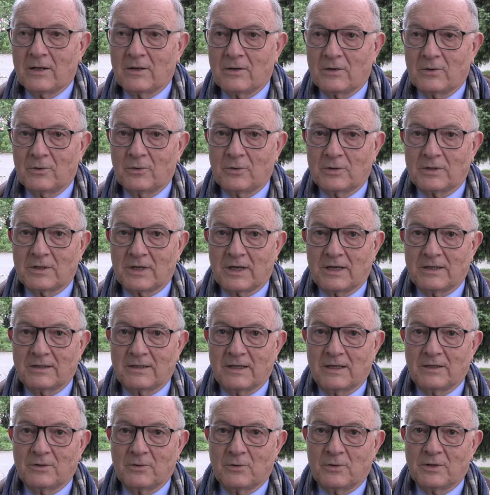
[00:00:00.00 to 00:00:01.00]
Le
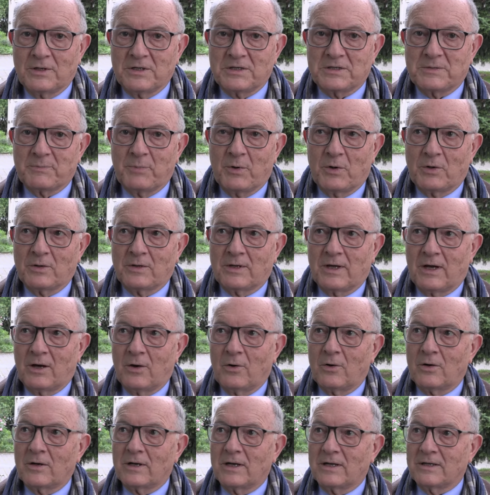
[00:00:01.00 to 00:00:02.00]
traité de Lisbonne
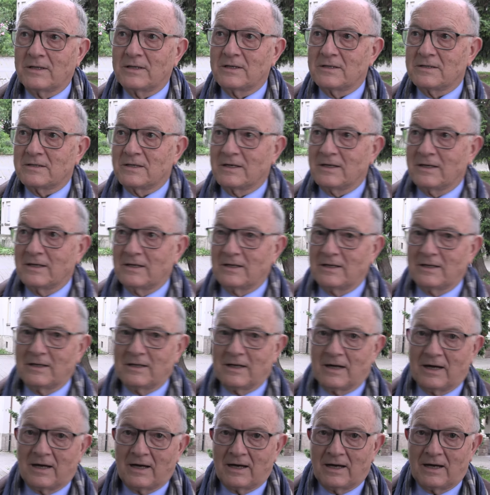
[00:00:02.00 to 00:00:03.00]
a organisé
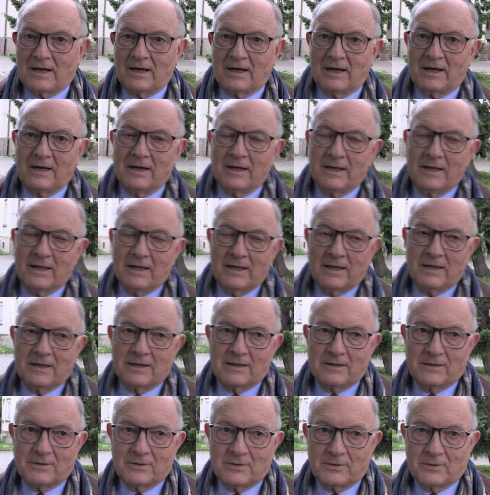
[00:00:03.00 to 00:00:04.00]
la,
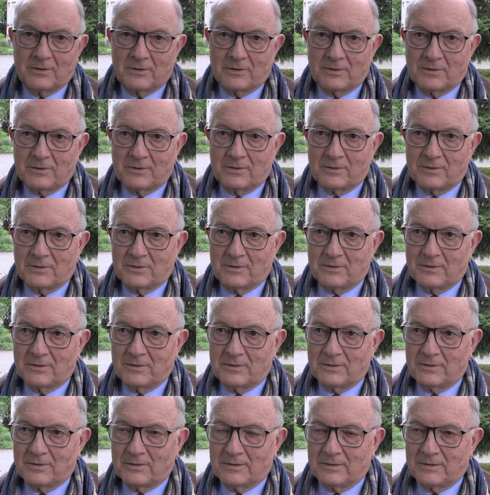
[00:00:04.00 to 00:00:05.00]

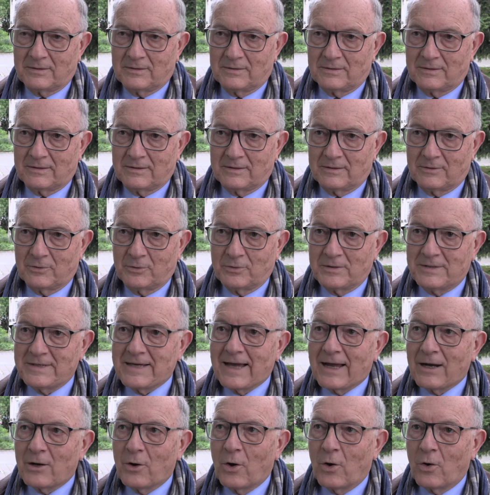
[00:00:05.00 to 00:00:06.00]
euh, le
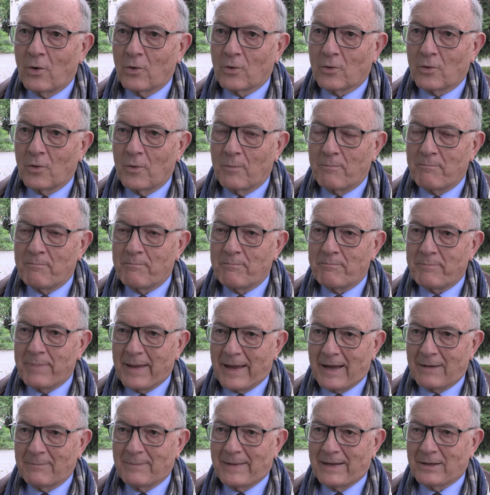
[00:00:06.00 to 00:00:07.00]
dialogue
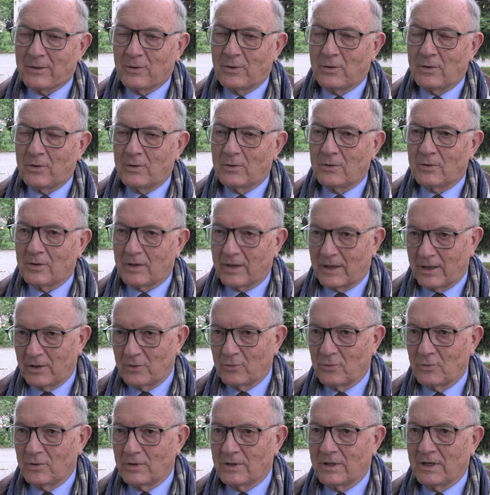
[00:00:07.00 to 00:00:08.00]
permanent,
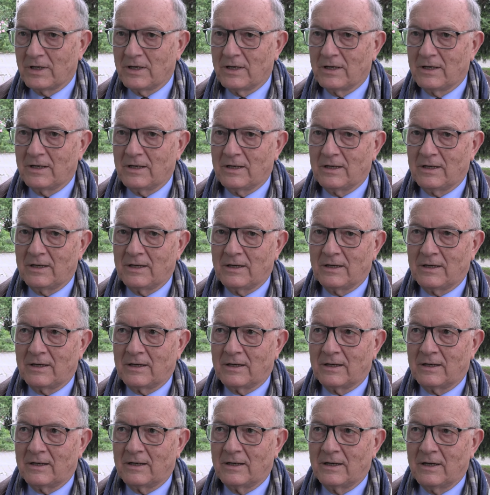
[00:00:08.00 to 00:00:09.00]
régulier,
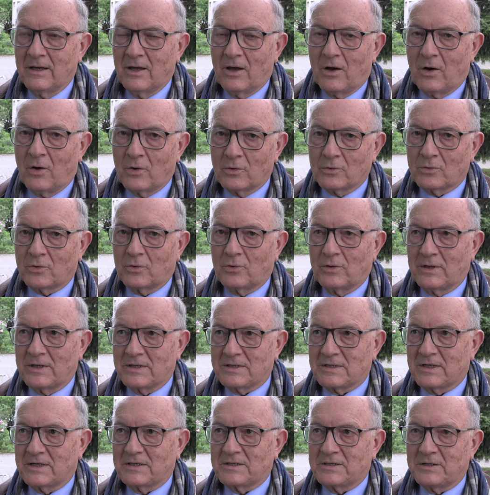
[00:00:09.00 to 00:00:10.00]
euh, entre
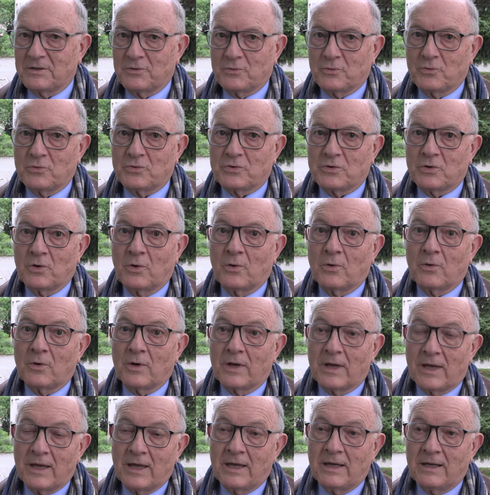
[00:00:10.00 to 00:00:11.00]
les
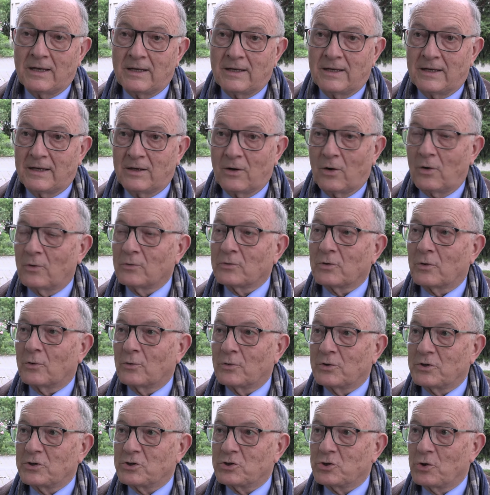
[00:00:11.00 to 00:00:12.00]
institutions et les grandes
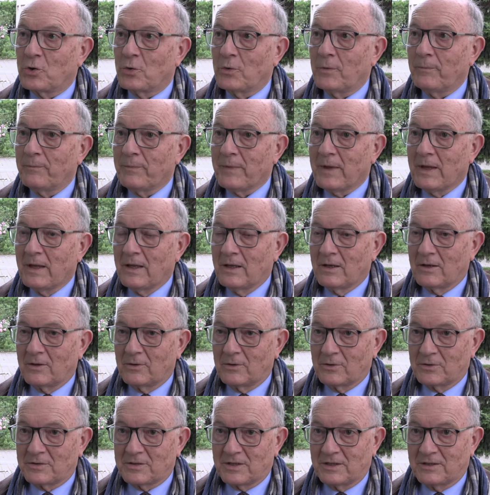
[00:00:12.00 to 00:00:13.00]
religions.
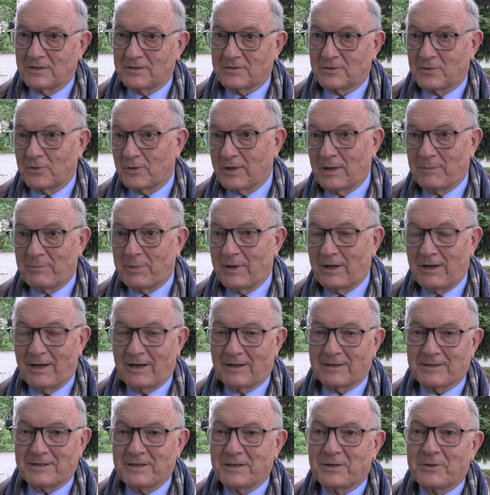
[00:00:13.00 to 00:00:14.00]
Euh, c'est ce qu'on appelle
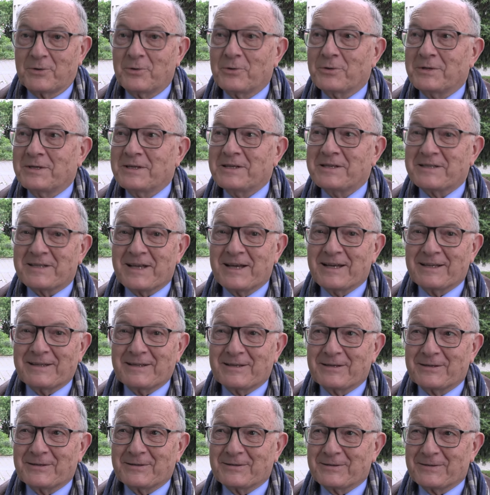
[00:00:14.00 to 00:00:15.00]
l'article
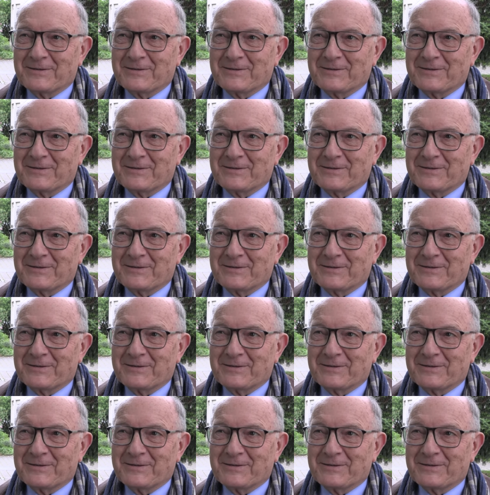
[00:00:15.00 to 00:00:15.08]
17